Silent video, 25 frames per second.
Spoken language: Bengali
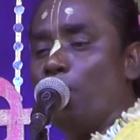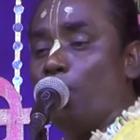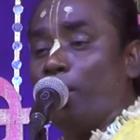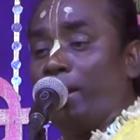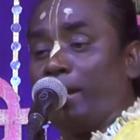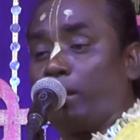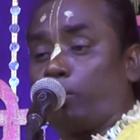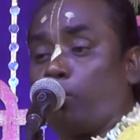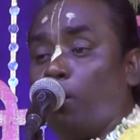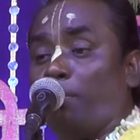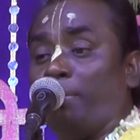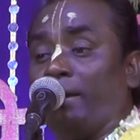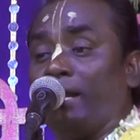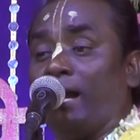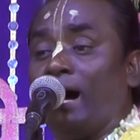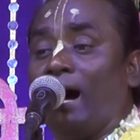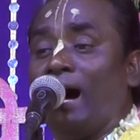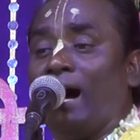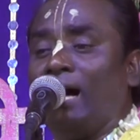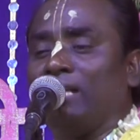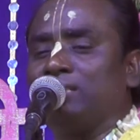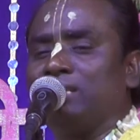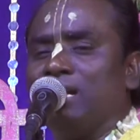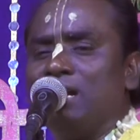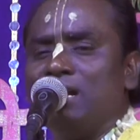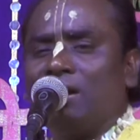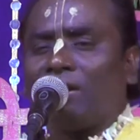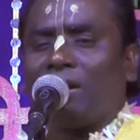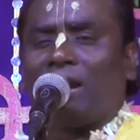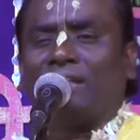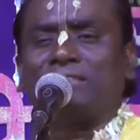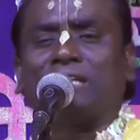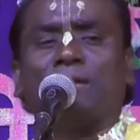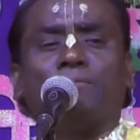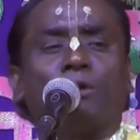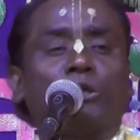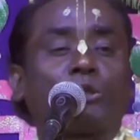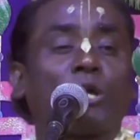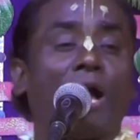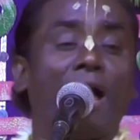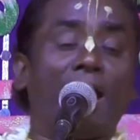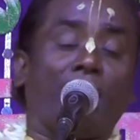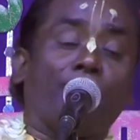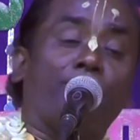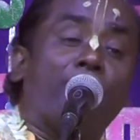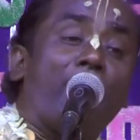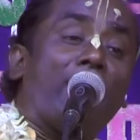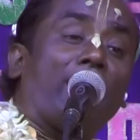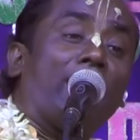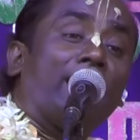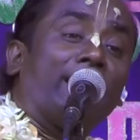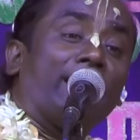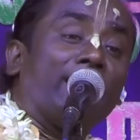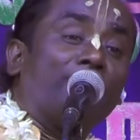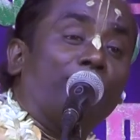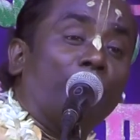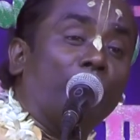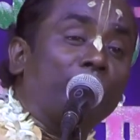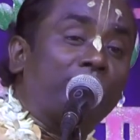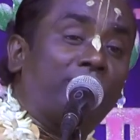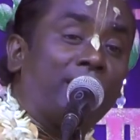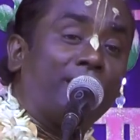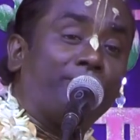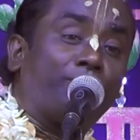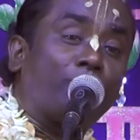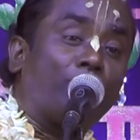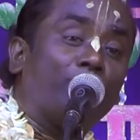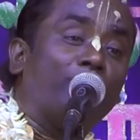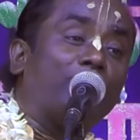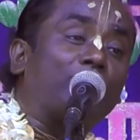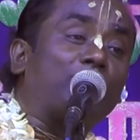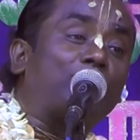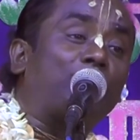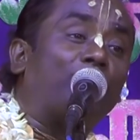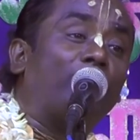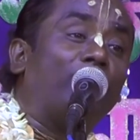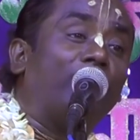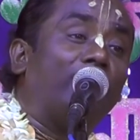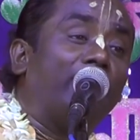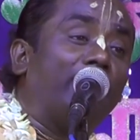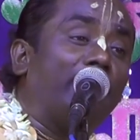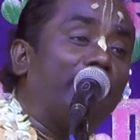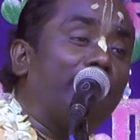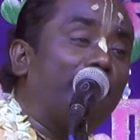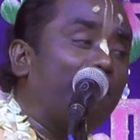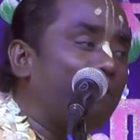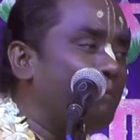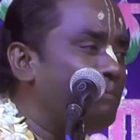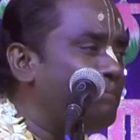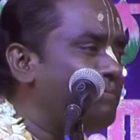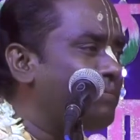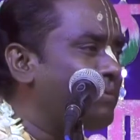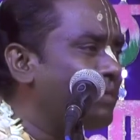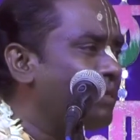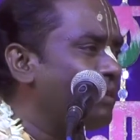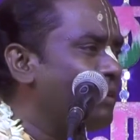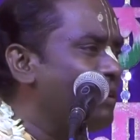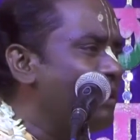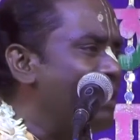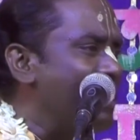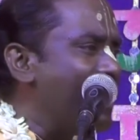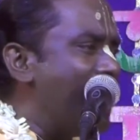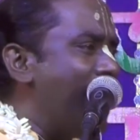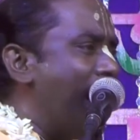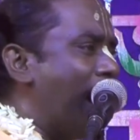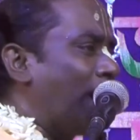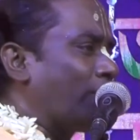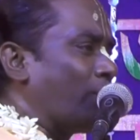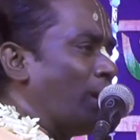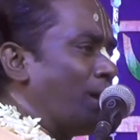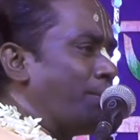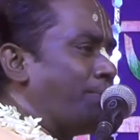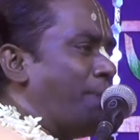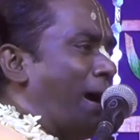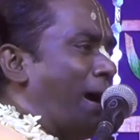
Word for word: ওই কবিরাজ রাজামশাইয়ের বাগানের মধ্যে প্রবেশ করলেন আর ওই